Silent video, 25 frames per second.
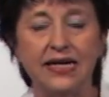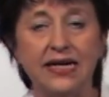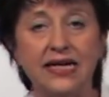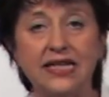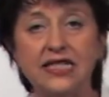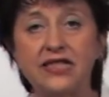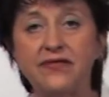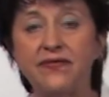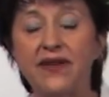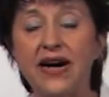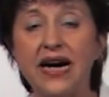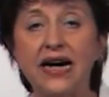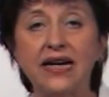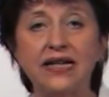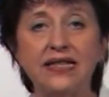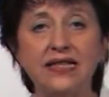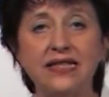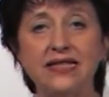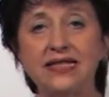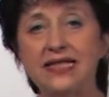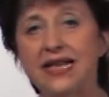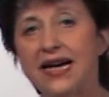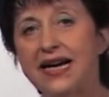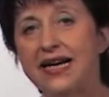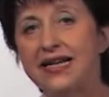Es waren
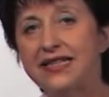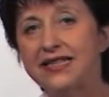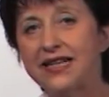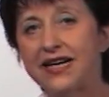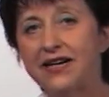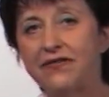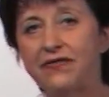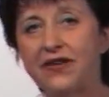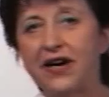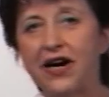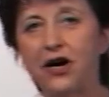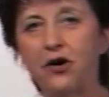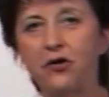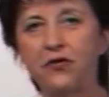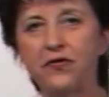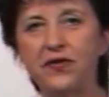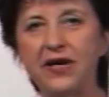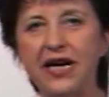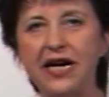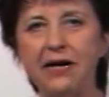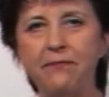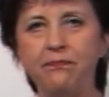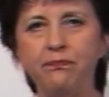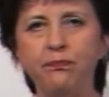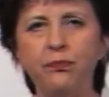in
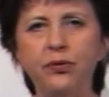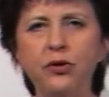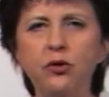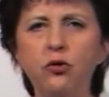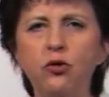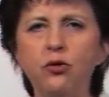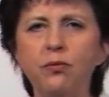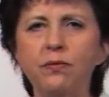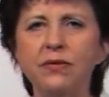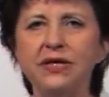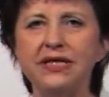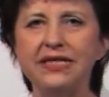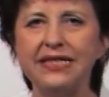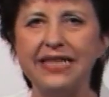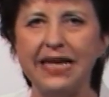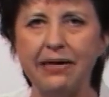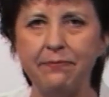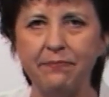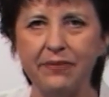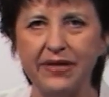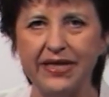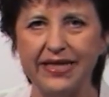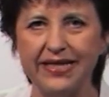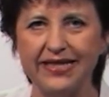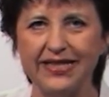Zeitrafferaufnahmen
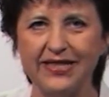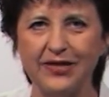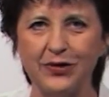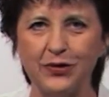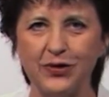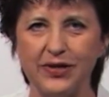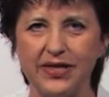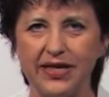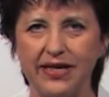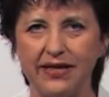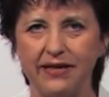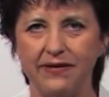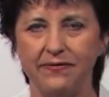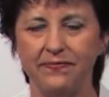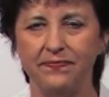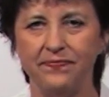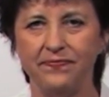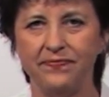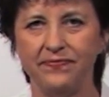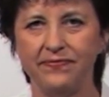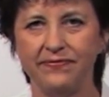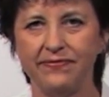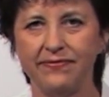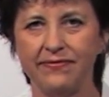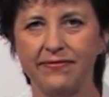Blumenteppiche zu sehen,
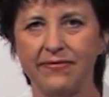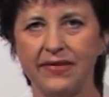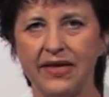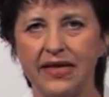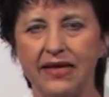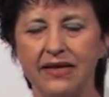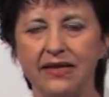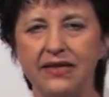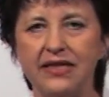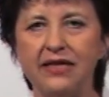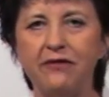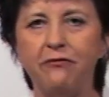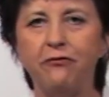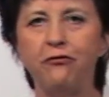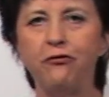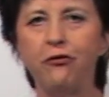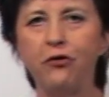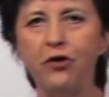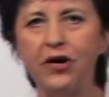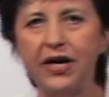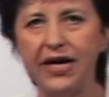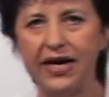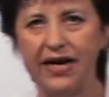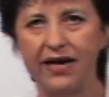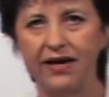die
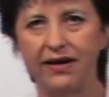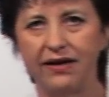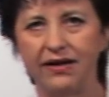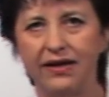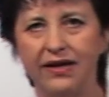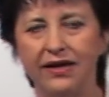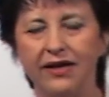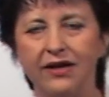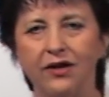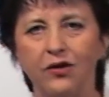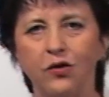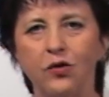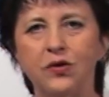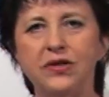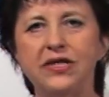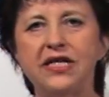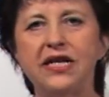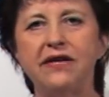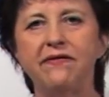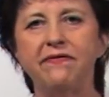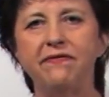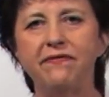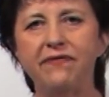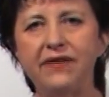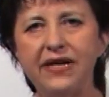vorher
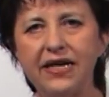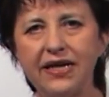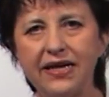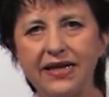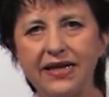unter